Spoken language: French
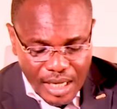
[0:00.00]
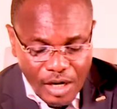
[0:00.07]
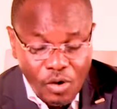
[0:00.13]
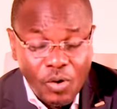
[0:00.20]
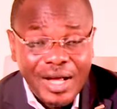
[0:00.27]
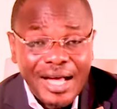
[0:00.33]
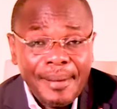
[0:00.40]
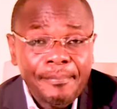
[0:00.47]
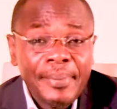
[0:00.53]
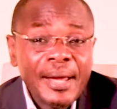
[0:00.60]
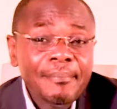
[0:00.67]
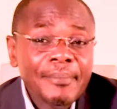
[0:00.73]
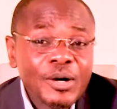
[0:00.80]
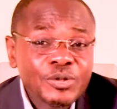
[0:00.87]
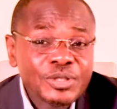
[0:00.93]
Et le cas
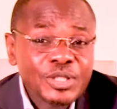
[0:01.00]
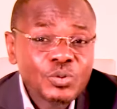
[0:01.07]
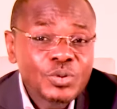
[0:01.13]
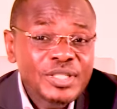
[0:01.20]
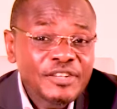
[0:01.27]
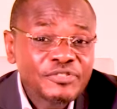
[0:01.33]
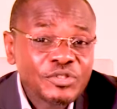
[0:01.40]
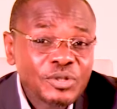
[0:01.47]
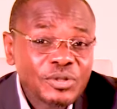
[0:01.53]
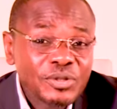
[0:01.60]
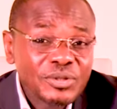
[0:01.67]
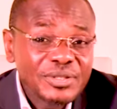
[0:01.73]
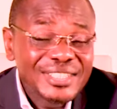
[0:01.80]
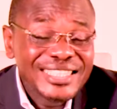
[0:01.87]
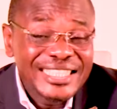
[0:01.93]
Bemba aussi, nous
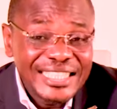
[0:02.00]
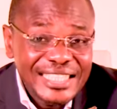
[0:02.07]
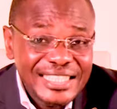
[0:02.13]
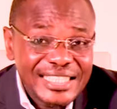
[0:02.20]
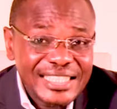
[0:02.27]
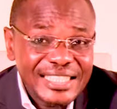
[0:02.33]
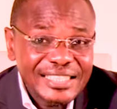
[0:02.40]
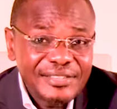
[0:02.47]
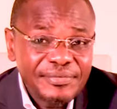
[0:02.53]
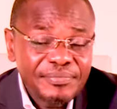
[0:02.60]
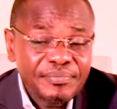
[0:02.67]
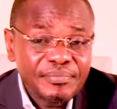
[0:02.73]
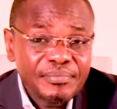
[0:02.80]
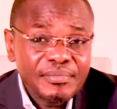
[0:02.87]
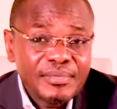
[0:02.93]
avions dit ici,
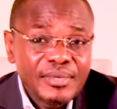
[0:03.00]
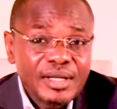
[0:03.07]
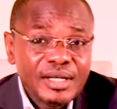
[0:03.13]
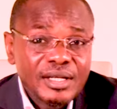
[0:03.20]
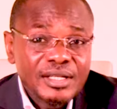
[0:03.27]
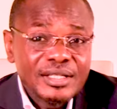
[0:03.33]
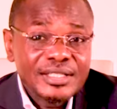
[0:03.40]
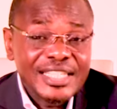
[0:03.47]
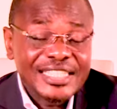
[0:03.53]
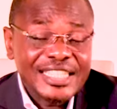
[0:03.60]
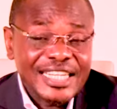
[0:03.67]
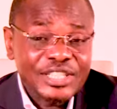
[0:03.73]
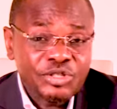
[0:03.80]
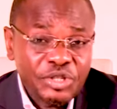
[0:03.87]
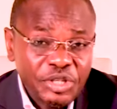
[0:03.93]
c'est
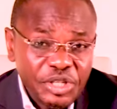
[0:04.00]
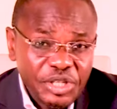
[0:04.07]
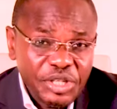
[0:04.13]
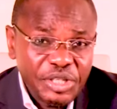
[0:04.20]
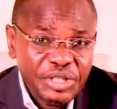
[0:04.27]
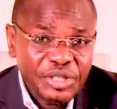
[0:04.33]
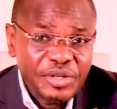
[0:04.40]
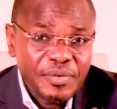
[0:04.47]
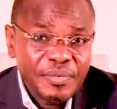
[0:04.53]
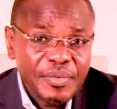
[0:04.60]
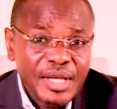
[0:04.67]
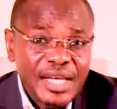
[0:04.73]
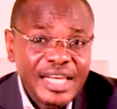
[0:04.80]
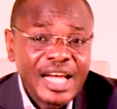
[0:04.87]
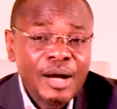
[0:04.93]
sa sœur.
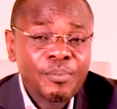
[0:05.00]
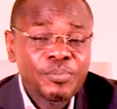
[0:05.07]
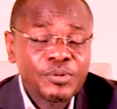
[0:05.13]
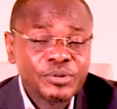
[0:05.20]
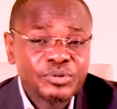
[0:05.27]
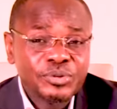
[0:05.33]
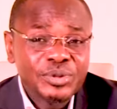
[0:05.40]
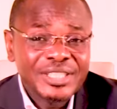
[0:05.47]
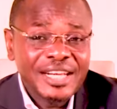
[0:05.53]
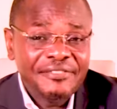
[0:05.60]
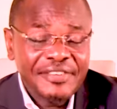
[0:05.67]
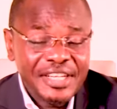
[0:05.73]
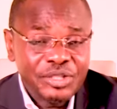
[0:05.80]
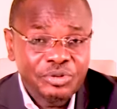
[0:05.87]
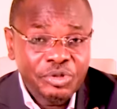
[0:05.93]
Et en plus, il y
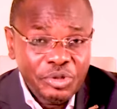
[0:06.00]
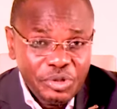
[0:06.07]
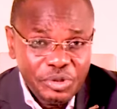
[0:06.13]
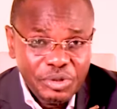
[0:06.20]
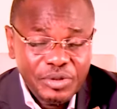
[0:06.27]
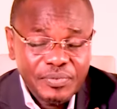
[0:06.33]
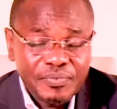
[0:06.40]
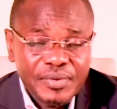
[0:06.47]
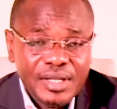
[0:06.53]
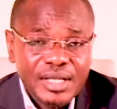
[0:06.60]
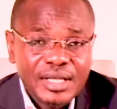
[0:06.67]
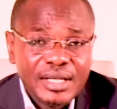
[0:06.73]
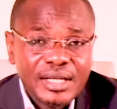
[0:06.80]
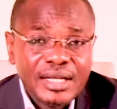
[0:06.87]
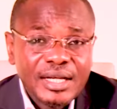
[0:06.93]
avait deux
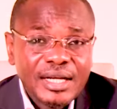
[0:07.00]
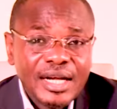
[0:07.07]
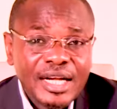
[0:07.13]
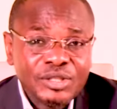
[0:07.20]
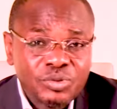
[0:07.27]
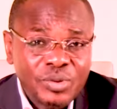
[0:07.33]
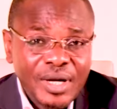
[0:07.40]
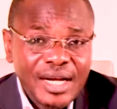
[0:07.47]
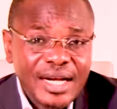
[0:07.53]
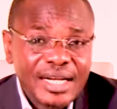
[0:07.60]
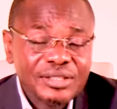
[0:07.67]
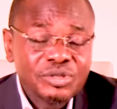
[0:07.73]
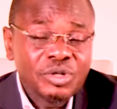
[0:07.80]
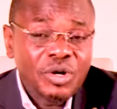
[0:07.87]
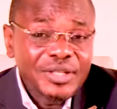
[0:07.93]
en tout
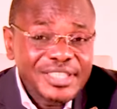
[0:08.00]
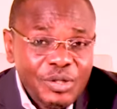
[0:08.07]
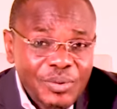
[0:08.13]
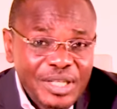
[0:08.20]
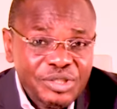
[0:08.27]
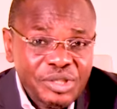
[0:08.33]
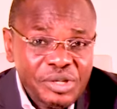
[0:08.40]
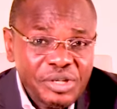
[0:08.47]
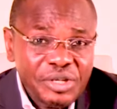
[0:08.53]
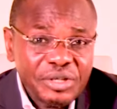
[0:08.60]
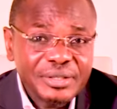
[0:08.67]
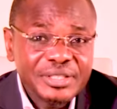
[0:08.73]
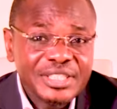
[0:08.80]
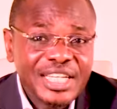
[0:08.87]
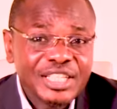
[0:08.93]
cas du Grand
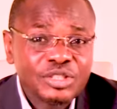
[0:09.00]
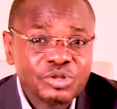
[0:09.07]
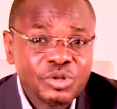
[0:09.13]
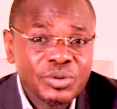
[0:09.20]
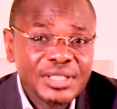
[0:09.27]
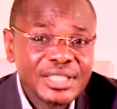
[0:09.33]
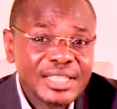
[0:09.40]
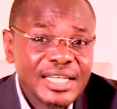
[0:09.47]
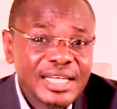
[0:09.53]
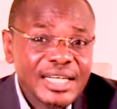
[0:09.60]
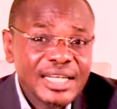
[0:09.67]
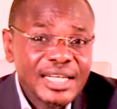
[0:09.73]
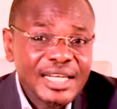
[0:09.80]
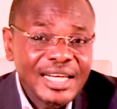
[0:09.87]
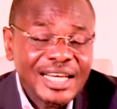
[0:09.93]
Équateur, Jacques Njoli
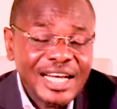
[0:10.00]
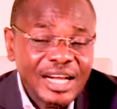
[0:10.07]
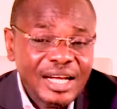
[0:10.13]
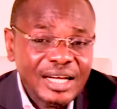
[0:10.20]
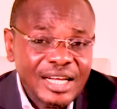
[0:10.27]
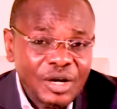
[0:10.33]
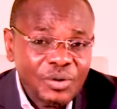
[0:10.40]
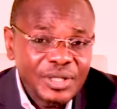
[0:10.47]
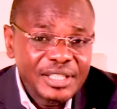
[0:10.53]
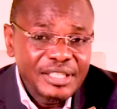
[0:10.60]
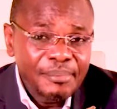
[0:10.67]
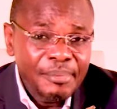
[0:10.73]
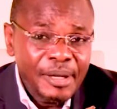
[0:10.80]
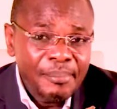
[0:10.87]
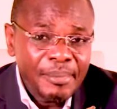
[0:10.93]
et
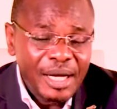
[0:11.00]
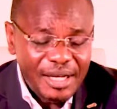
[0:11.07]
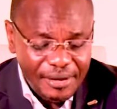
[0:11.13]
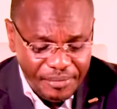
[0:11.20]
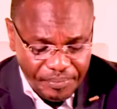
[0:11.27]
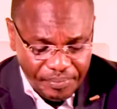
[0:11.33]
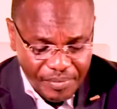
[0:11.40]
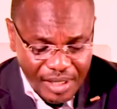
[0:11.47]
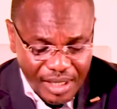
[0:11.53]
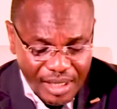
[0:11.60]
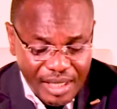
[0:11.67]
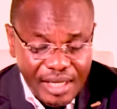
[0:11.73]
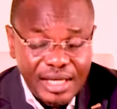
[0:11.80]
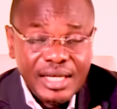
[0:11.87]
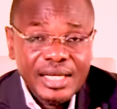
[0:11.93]
Caroline Bemba,
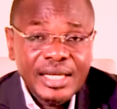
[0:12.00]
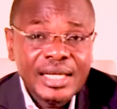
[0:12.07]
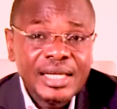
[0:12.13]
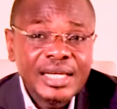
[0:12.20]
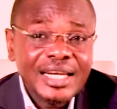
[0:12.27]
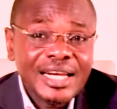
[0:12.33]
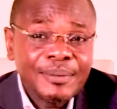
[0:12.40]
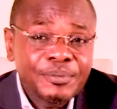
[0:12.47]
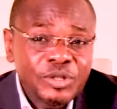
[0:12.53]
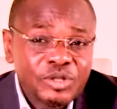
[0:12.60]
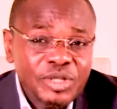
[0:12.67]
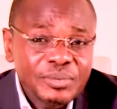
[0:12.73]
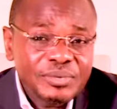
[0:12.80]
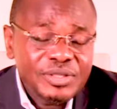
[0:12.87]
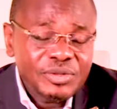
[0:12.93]
et la
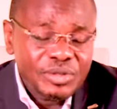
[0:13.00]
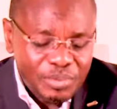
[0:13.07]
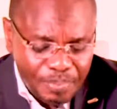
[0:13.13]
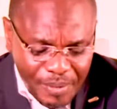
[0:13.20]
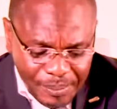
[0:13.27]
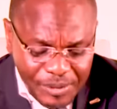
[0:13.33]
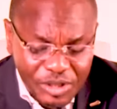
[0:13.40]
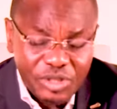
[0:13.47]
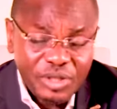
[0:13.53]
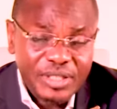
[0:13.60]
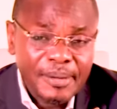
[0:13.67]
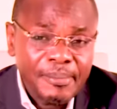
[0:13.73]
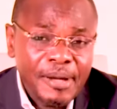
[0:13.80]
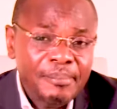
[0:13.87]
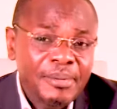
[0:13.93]
petite, sœur
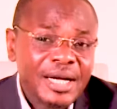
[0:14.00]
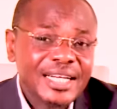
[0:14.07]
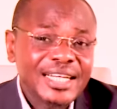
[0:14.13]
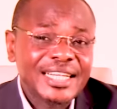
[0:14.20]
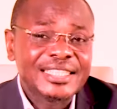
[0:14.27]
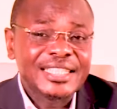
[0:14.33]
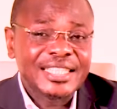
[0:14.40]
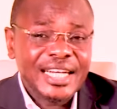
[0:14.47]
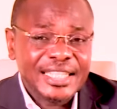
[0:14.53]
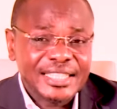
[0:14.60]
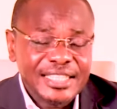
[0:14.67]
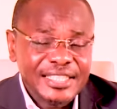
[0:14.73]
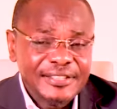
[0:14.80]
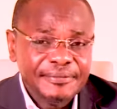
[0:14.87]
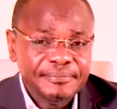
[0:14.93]
de Bemba est
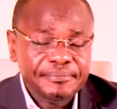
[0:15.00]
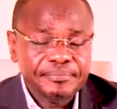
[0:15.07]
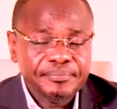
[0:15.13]
écartée,